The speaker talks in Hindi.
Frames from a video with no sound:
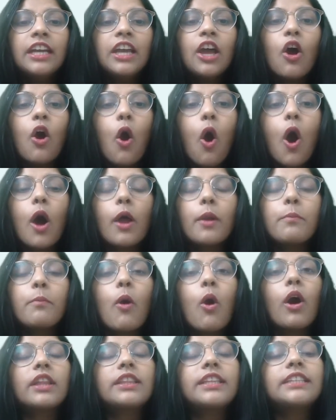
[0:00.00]
और
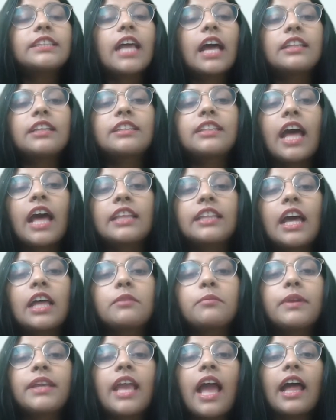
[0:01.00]
बहुत ही ज़्यादा
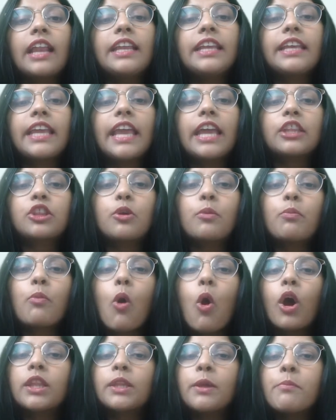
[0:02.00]
तादाद में यानी कि एक तो
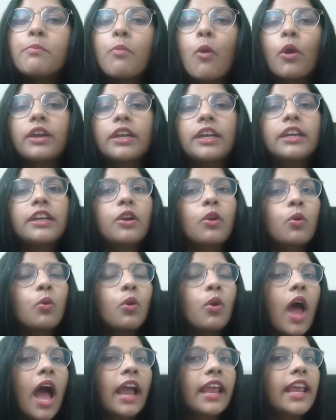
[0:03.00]
बहुत इंपॉर्टेंट
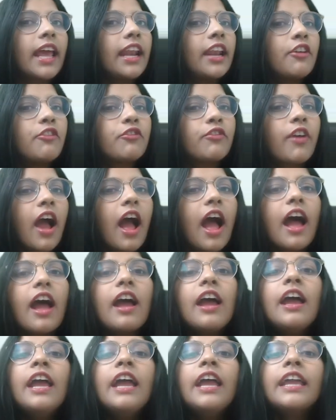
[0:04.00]
रोल आ गया लिम्फ का
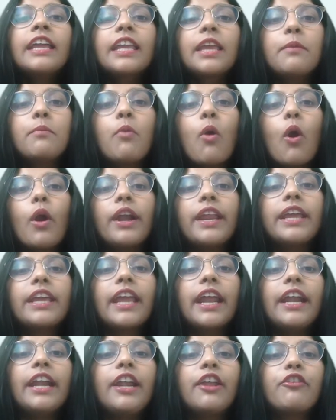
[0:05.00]
कि बॉडी
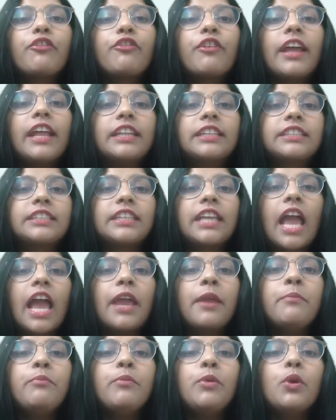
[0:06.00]
के डिफेंस या
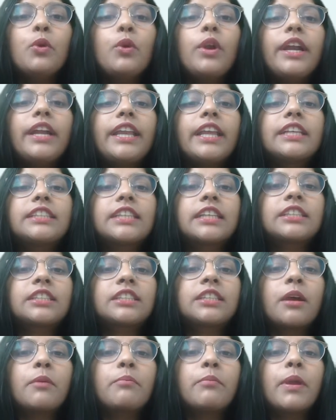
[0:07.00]
इम्यूनिटी
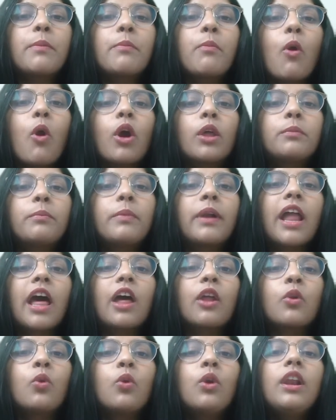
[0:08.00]
सिस्टम में बहुत
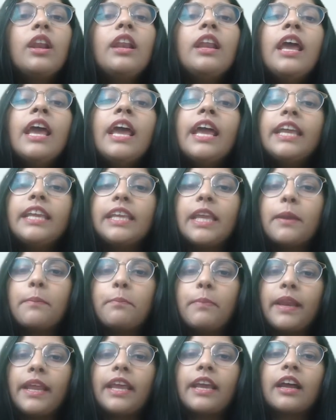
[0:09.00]
बड़ा रोल ये
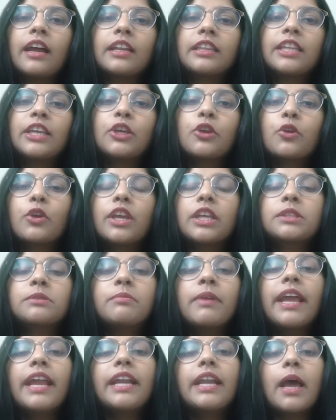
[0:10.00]
प्ले करते हैं क्योंकि
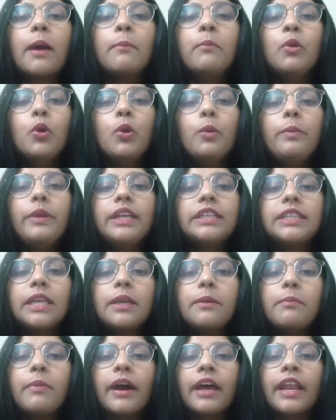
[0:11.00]
इसमें
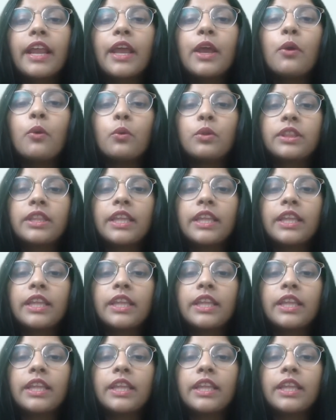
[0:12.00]
डब्ल्यू भरे होते